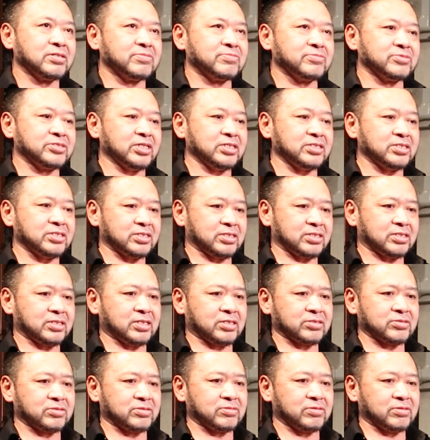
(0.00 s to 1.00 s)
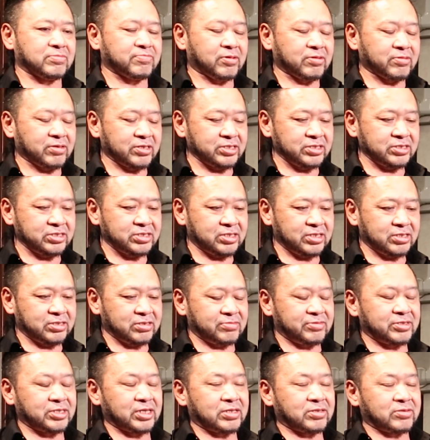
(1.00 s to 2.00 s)
胸にあの
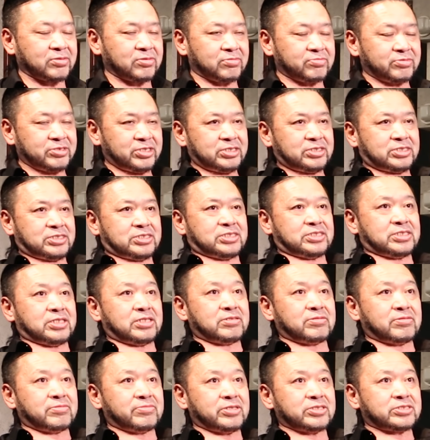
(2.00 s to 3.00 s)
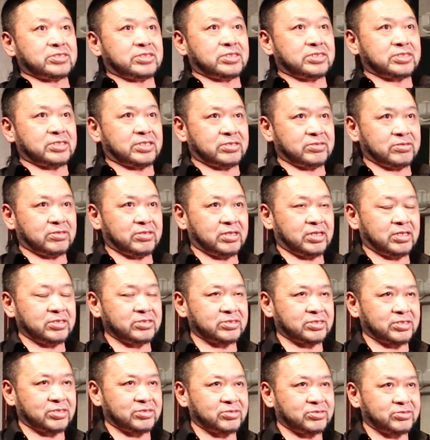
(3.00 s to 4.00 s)
パワーリフティングみたいにこうグリッチしてるは別ですけどあ
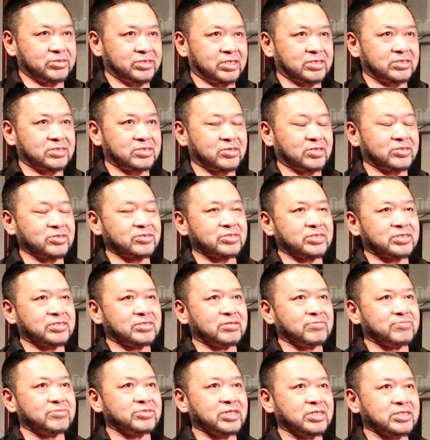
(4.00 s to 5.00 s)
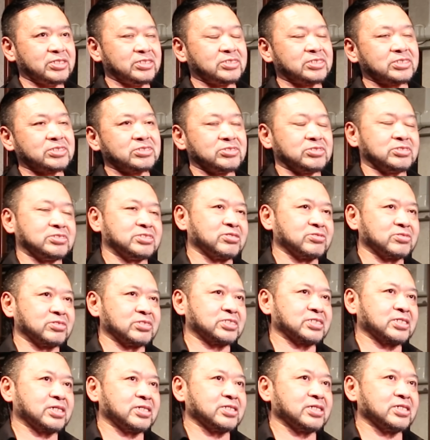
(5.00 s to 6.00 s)
る程度フラットな時に胸につく人と
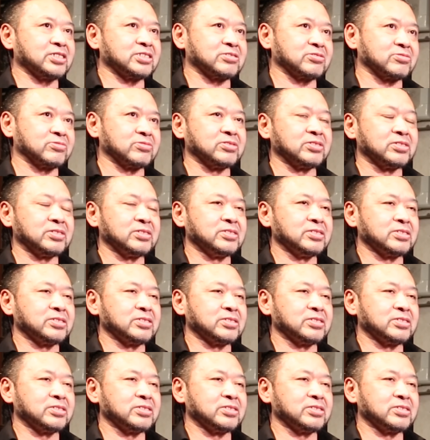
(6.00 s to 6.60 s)
つかない人